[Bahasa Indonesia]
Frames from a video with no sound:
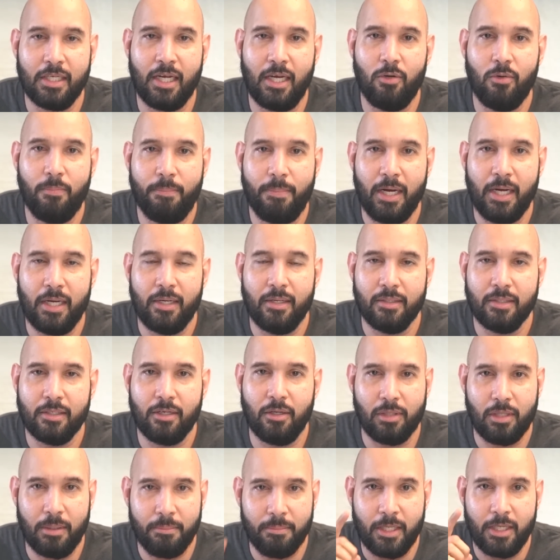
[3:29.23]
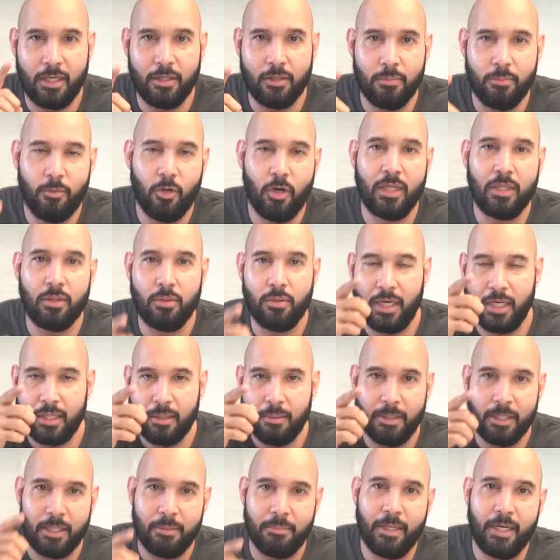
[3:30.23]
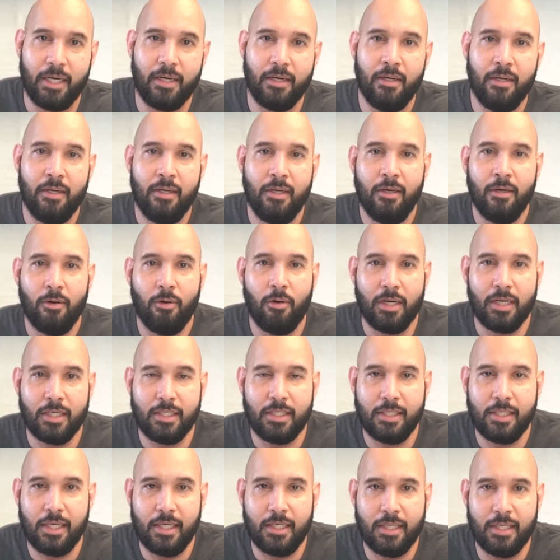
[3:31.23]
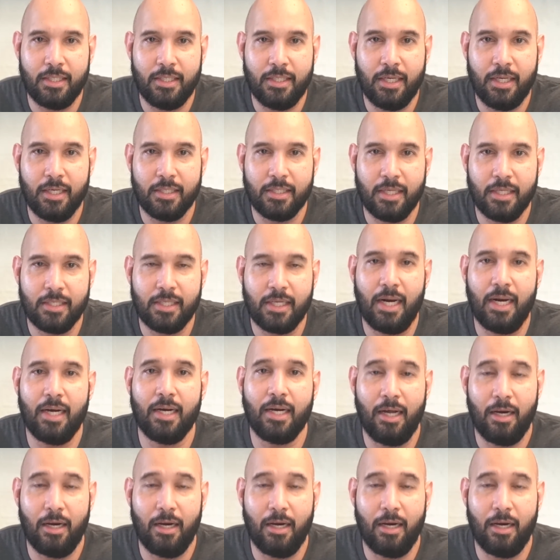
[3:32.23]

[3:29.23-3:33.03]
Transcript: Saya lupa. Southampton atau bukan tuh ya. Teman-teman koreksi saja jika saya salah.